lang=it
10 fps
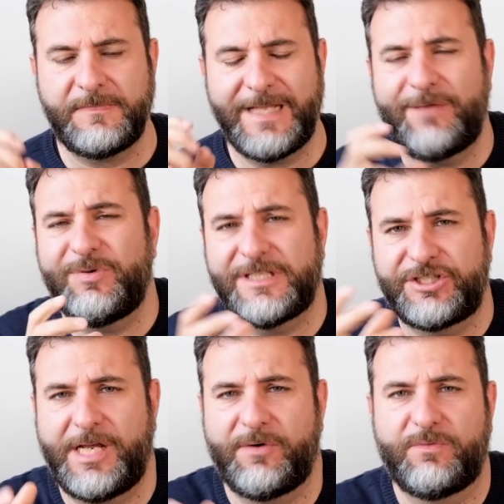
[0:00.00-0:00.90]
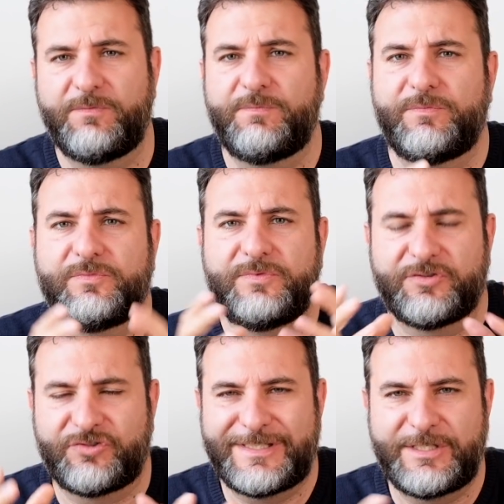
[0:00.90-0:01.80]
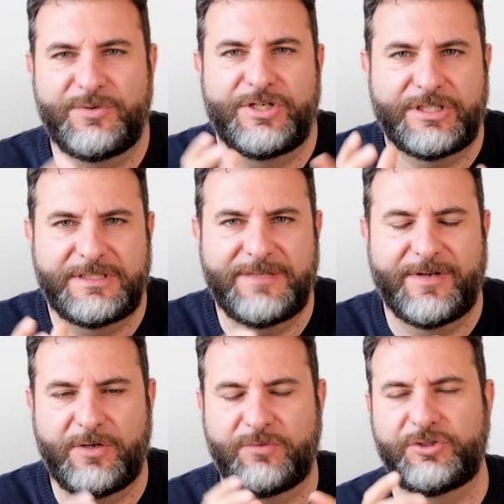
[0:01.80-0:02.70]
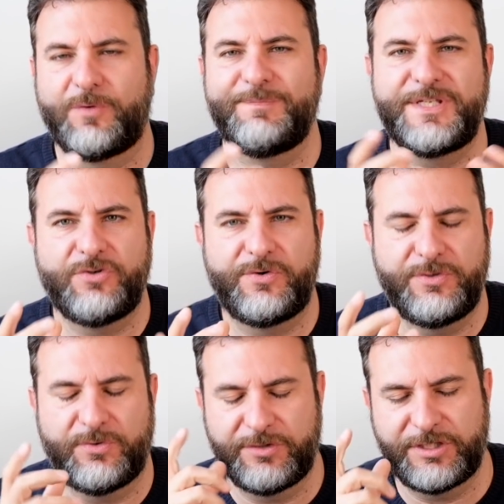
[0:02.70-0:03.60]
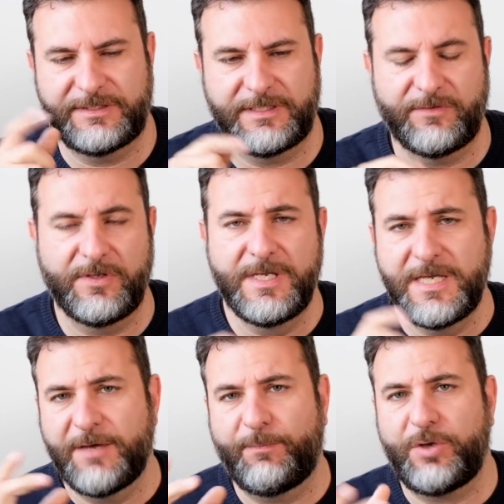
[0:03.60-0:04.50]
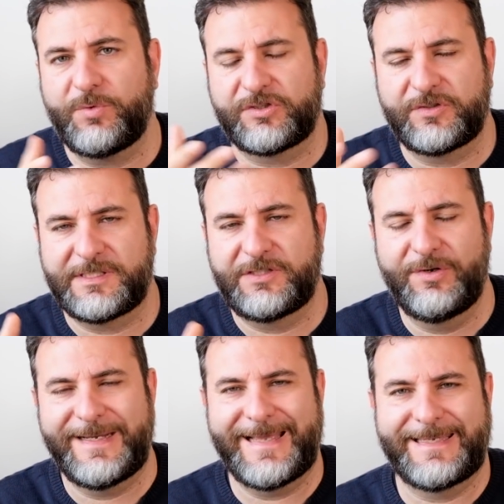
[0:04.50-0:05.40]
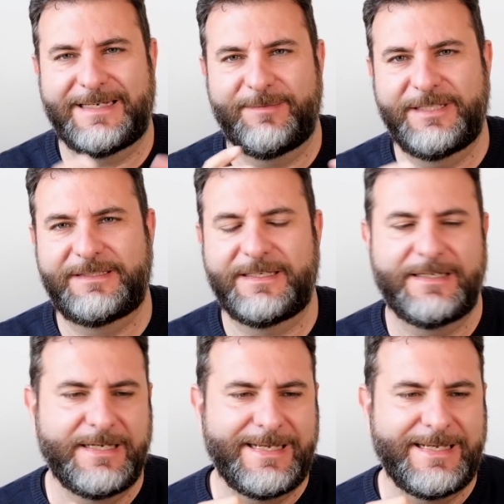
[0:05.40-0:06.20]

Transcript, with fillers: E quindi c'è un, un'ossessione oggettiva, no? c'è un bisogno oggettivo. Poi questa ossessione è chiaramente